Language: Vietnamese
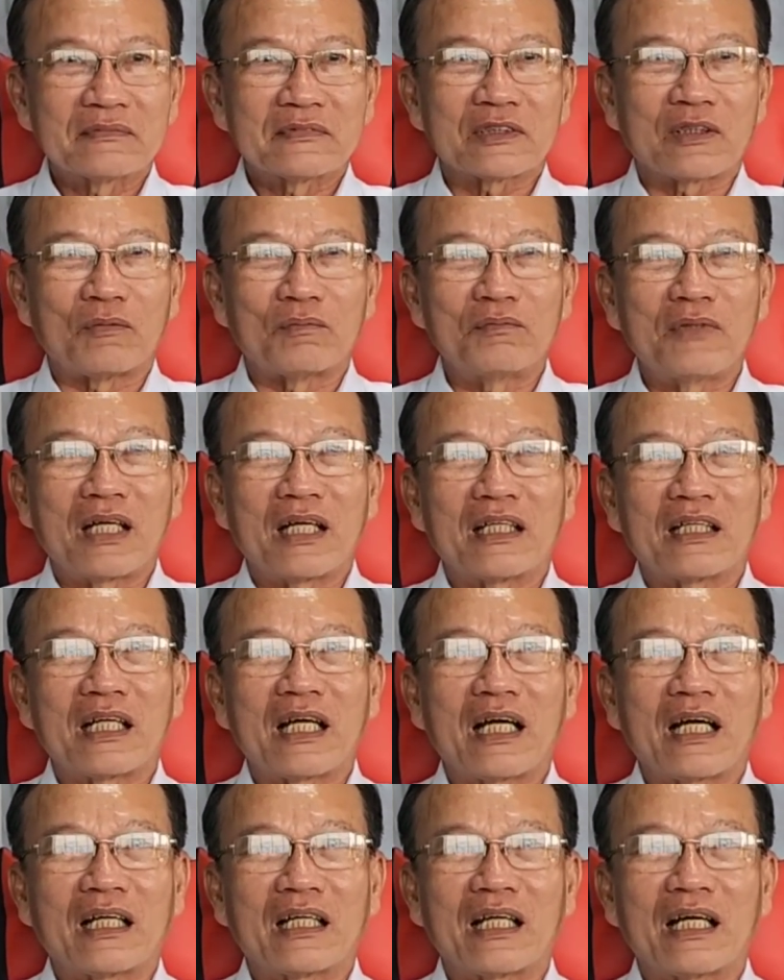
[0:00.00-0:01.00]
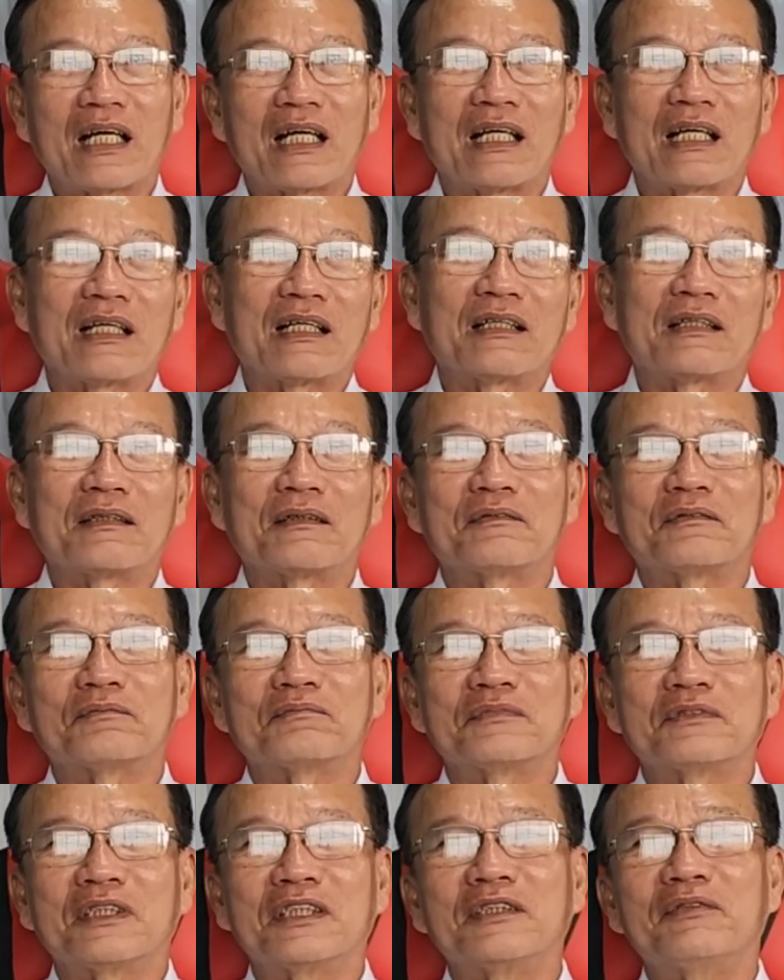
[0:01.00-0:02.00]
cũng là là là
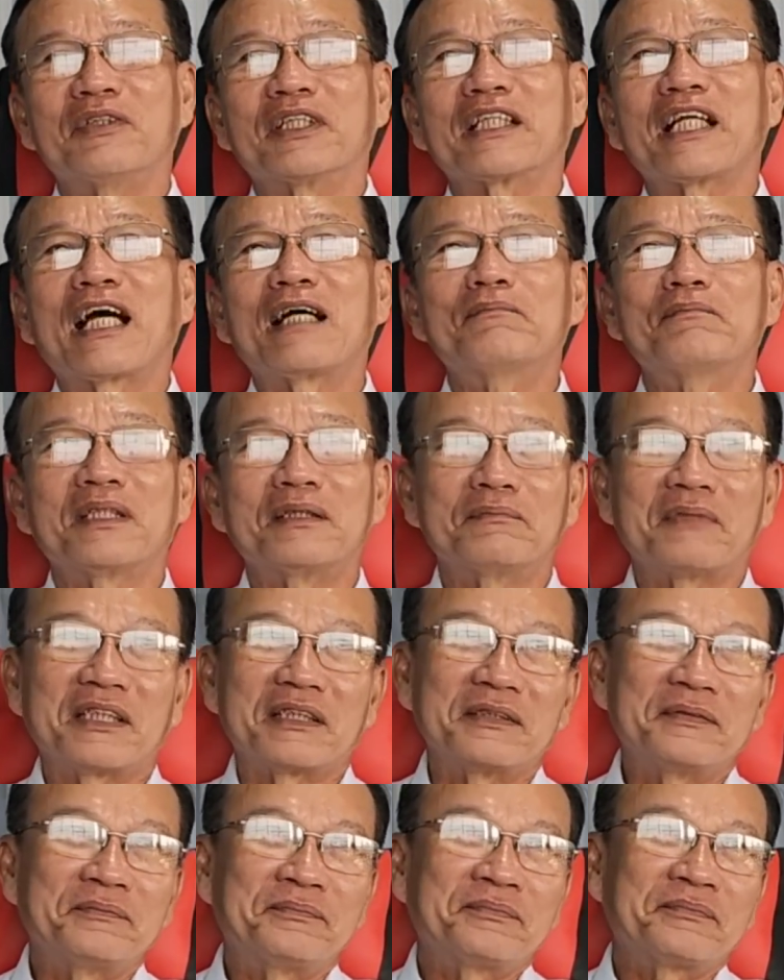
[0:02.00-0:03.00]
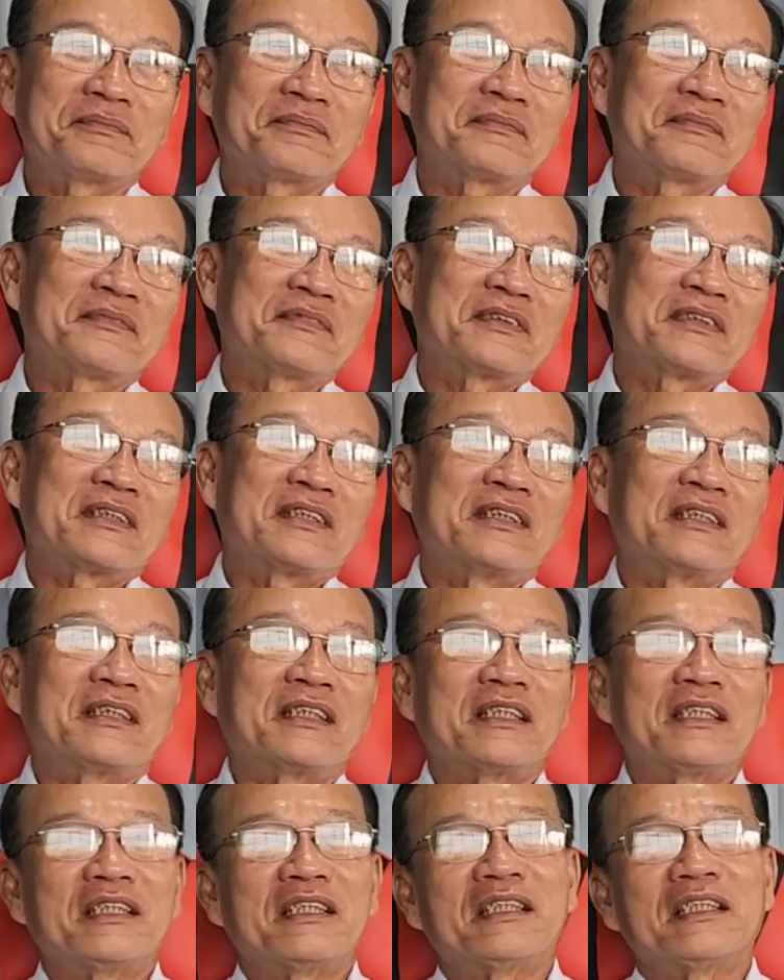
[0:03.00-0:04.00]
người Việt Nam mình mà yeah. Dạ.
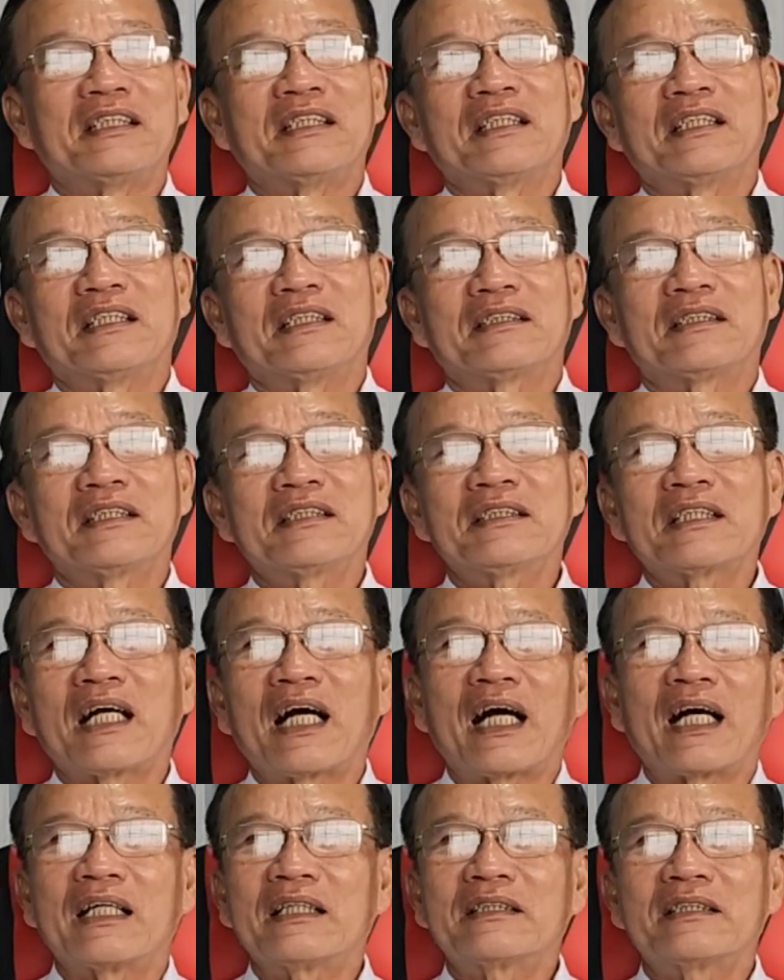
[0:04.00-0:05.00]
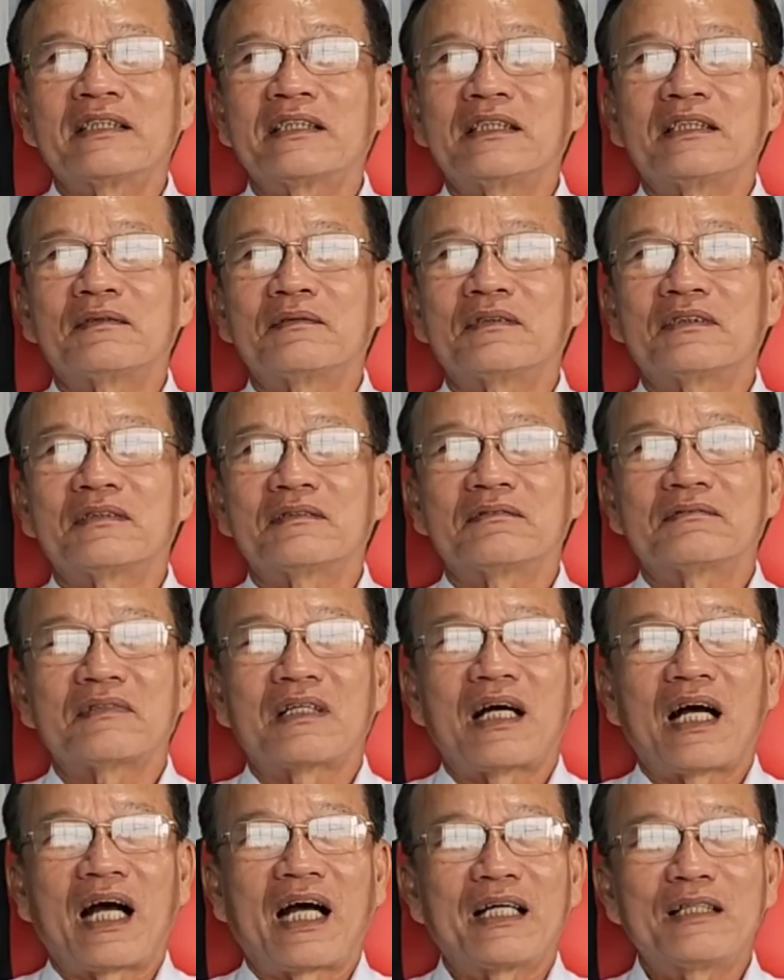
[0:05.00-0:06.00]
thì tất cả thì
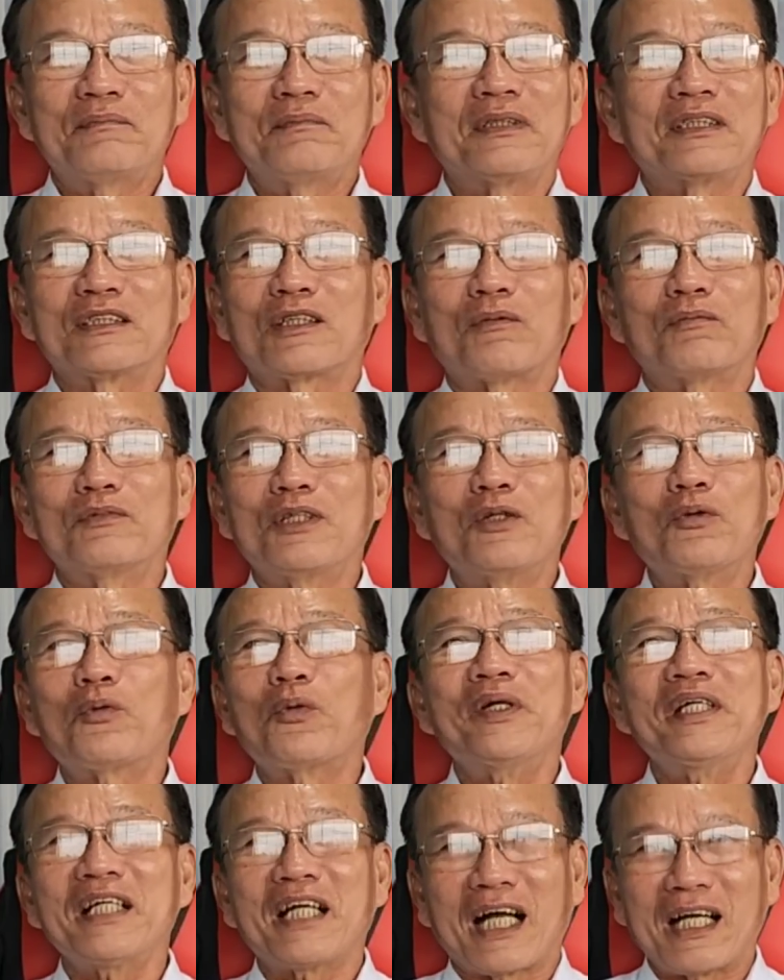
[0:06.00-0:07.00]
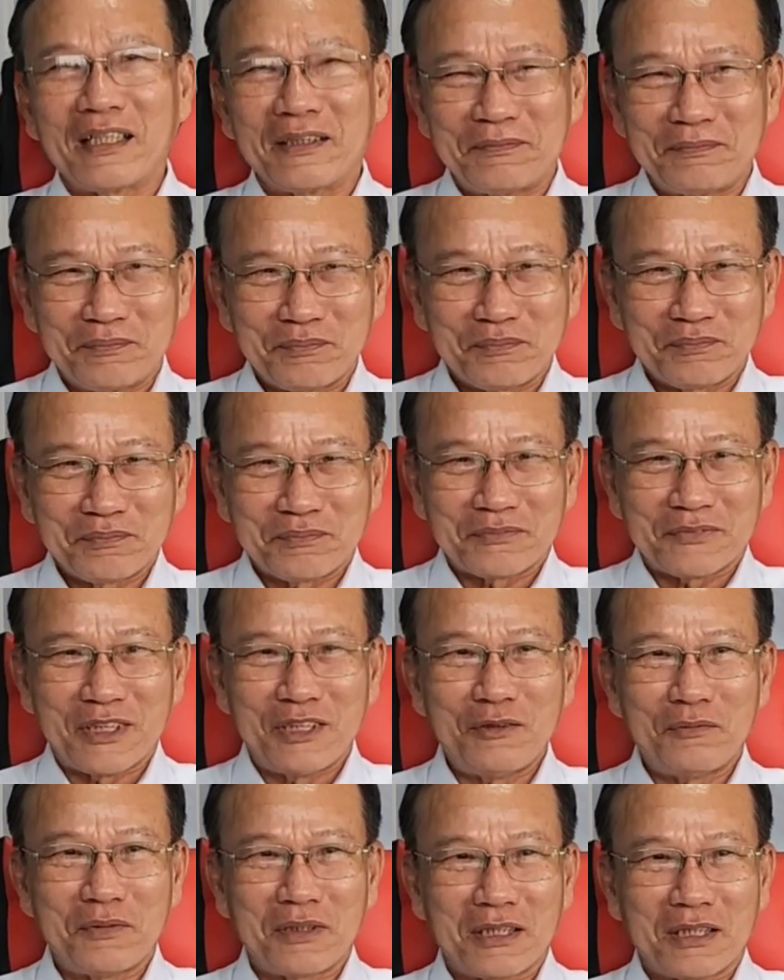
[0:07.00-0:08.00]
ai mình cũng yêu quý cả yeah. Dạ.
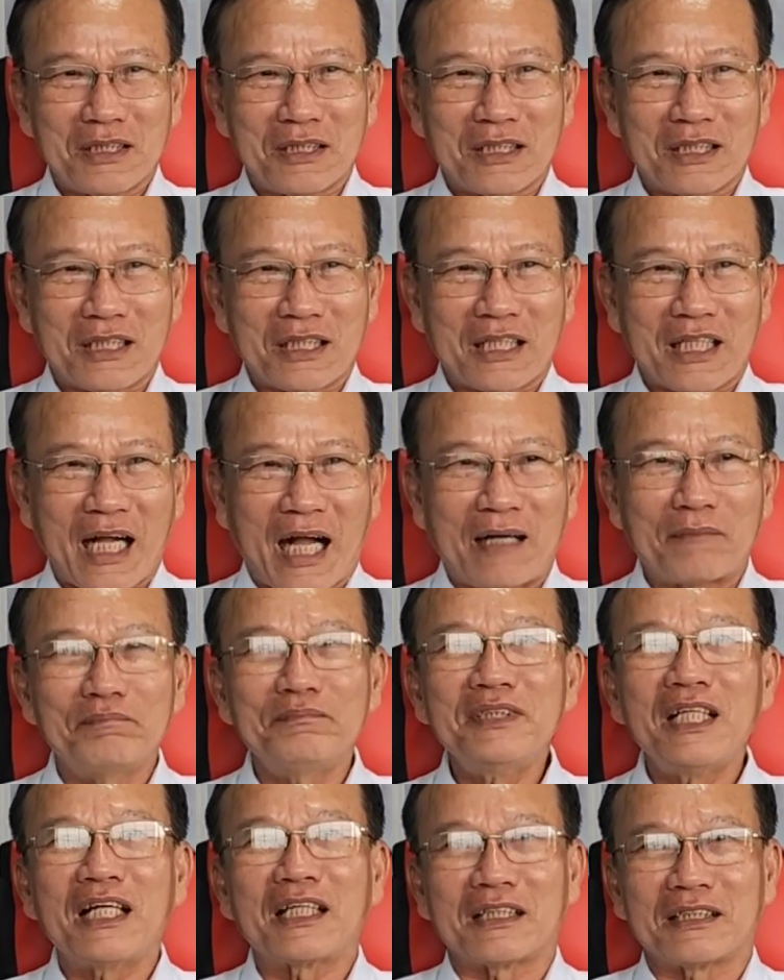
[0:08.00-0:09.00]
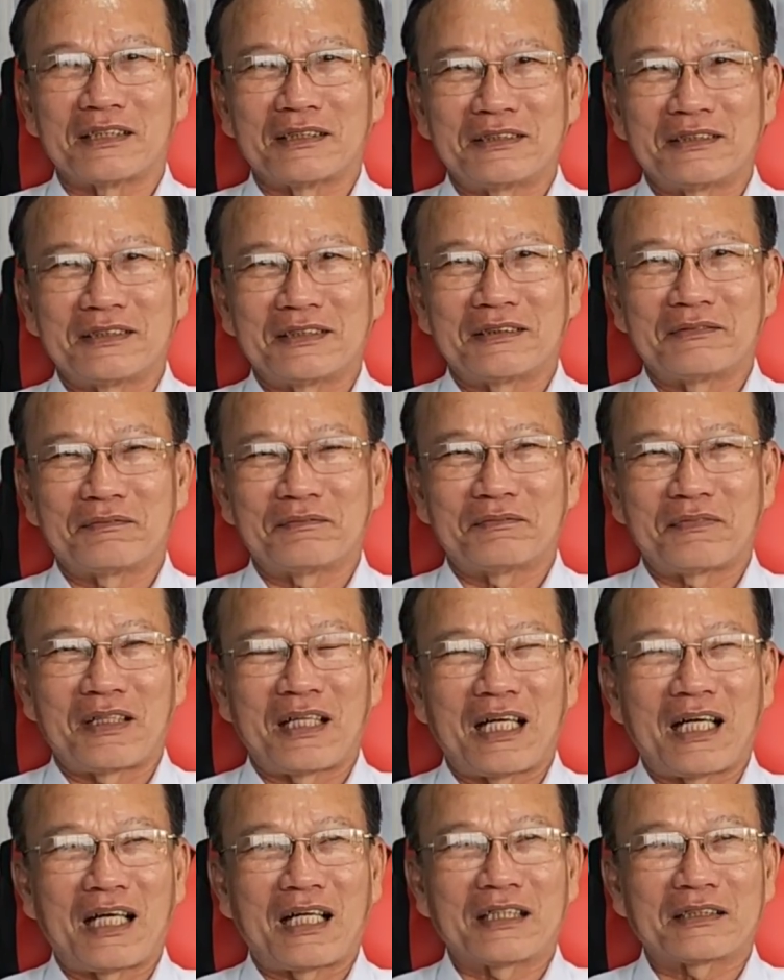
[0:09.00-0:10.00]
nếu mà cảm nhận
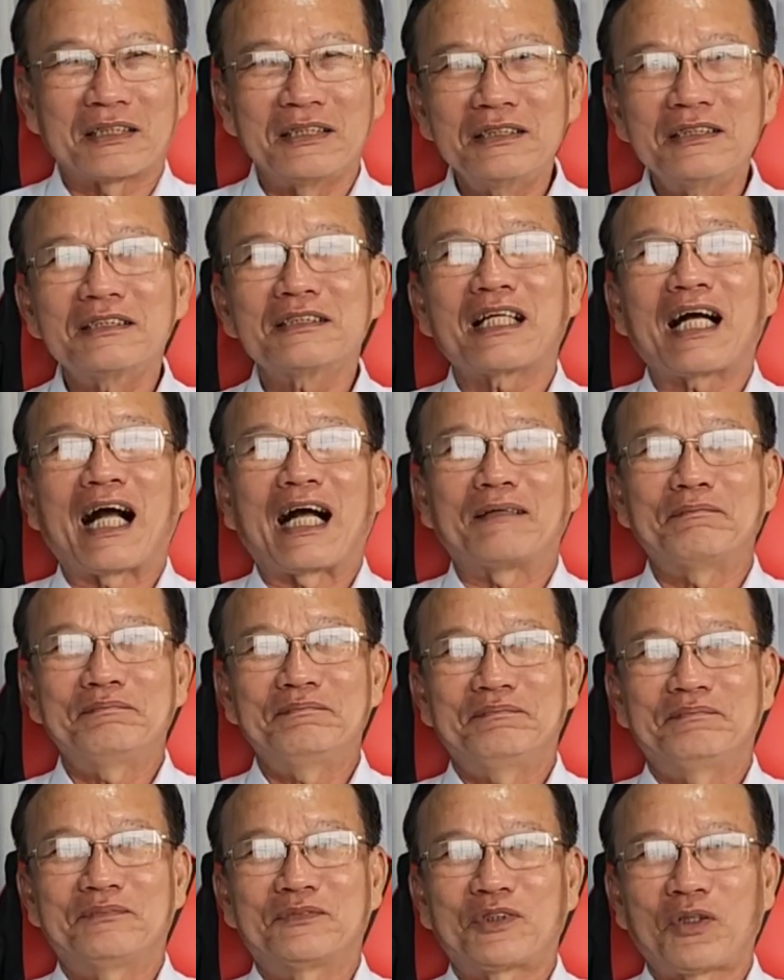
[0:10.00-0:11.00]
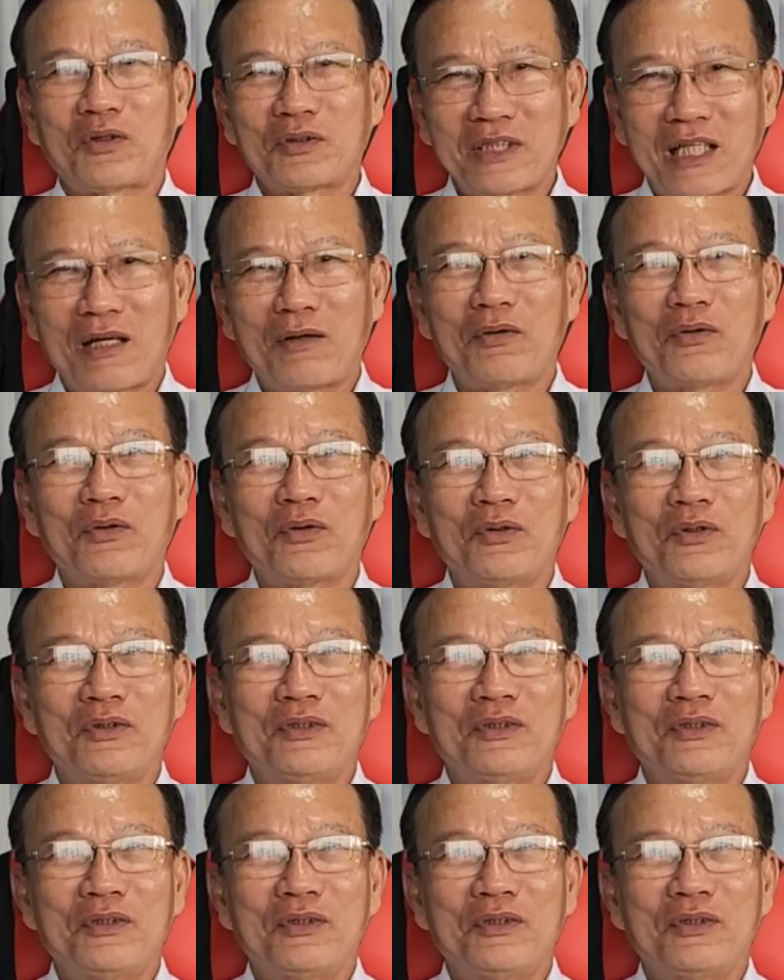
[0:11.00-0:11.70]
và thương cảm cho nhau